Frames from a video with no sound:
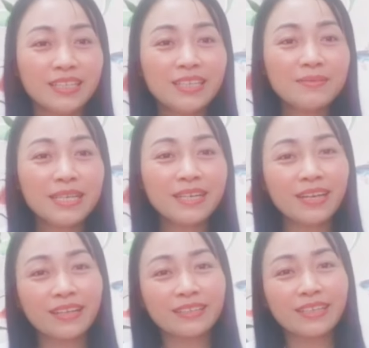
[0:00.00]
tiếp
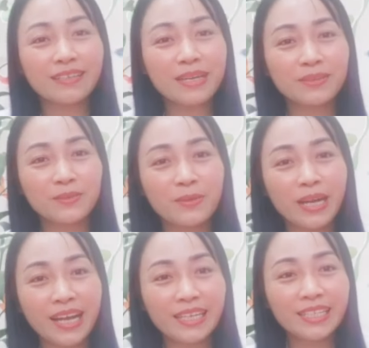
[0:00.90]
theo là các bạn tụ
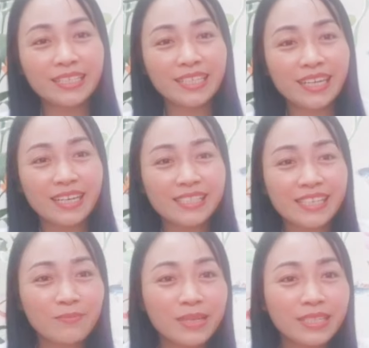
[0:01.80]
hai À,
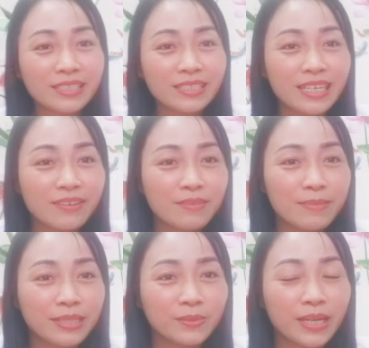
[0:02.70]
chào mến chào các
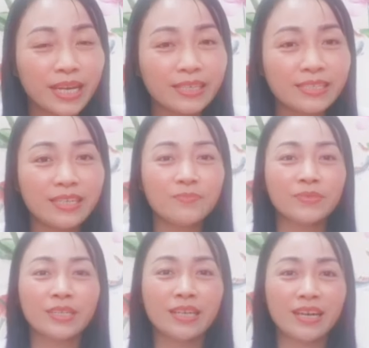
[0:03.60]
bạn tụ hai nhé
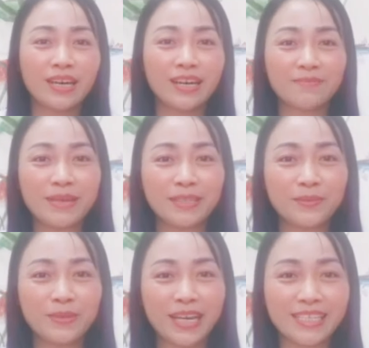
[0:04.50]
à, các bạn
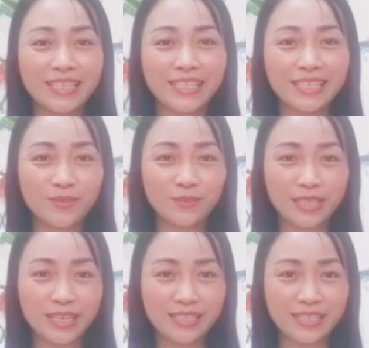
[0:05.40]
tụ hai thì
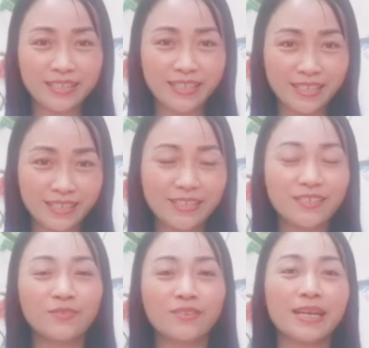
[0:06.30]
chúng ta sẽ check năng
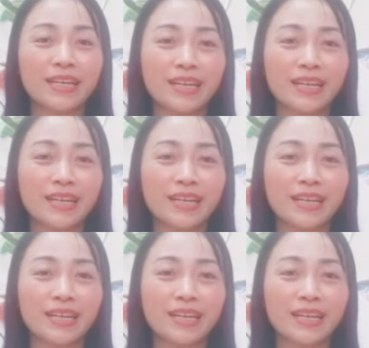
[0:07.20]
lượng của các bạn